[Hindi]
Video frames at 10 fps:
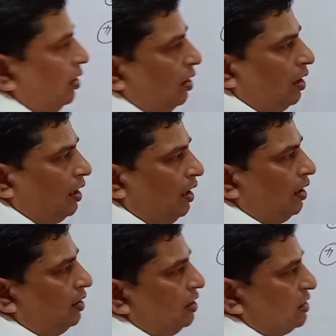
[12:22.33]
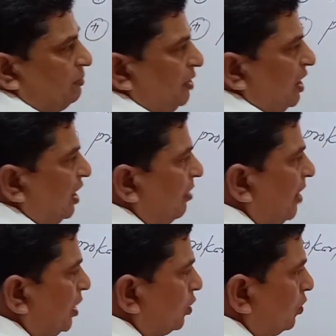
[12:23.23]
है ना इसमें ना ना
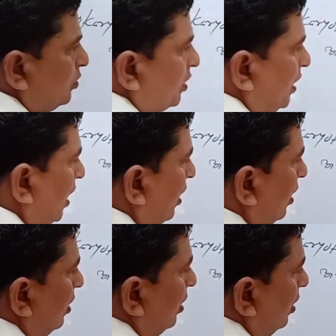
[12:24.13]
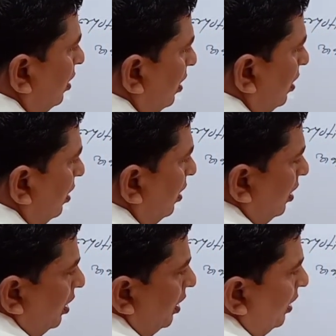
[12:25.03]
माइटोकॉन्ड्रिया
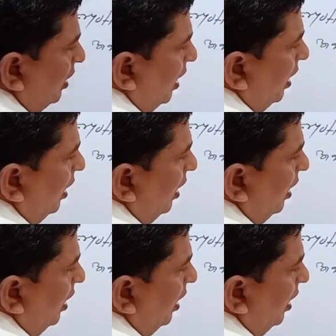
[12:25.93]
ना